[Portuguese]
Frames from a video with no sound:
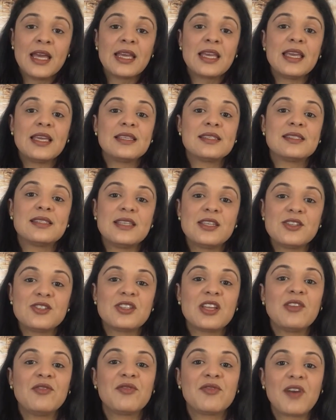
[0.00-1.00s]
que
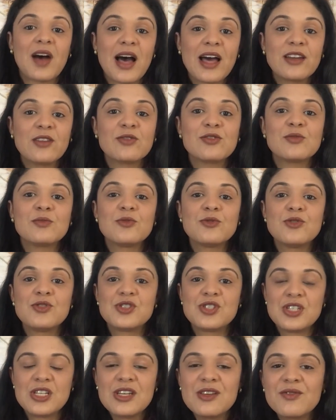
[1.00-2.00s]
existem vários
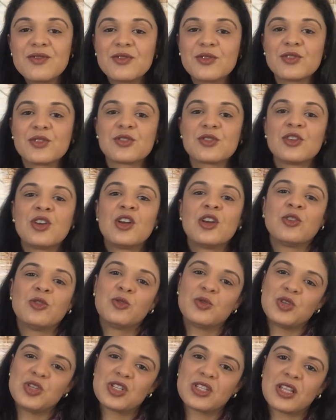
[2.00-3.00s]
motivos
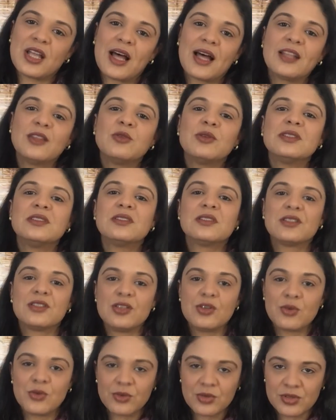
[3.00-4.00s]
do estado
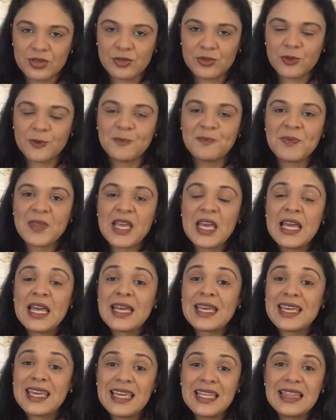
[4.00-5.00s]
ansioso
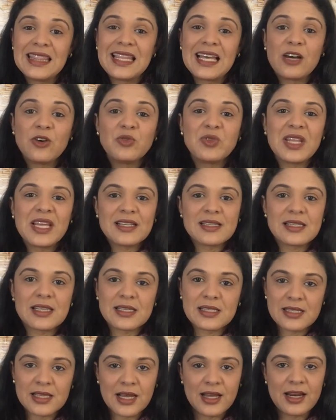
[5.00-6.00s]
que não
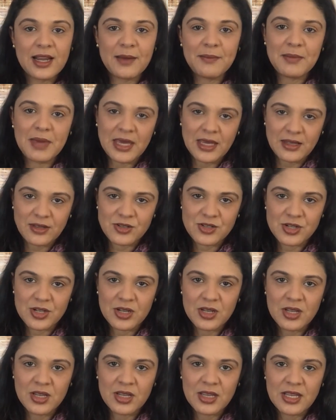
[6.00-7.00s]

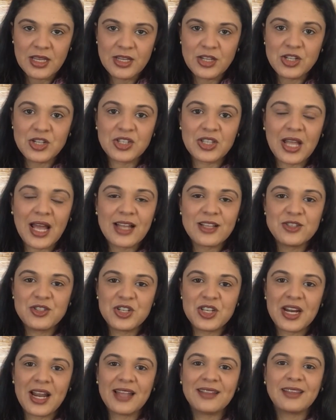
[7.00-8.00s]
necessariamente está
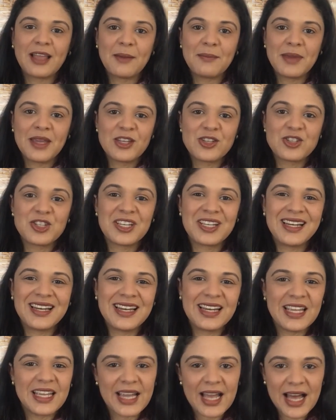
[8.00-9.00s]
diretamente
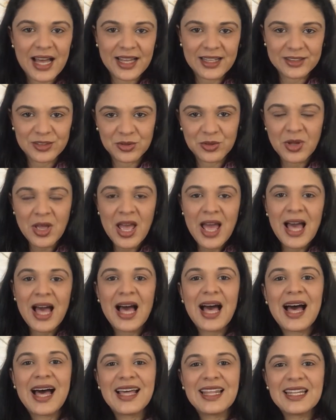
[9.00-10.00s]
ligado
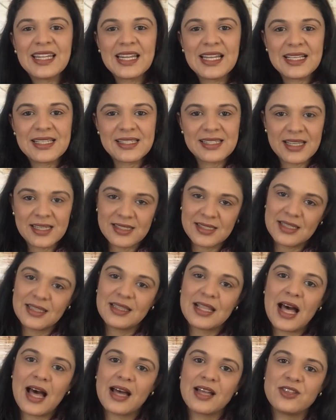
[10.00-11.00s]
à
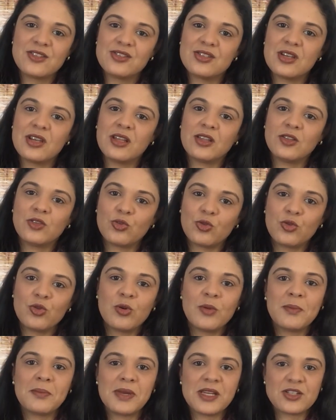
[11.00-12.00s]
necessidade
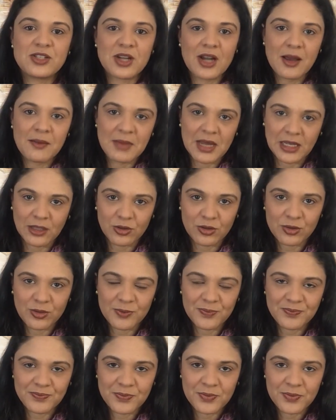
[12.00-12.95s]
do medicamento.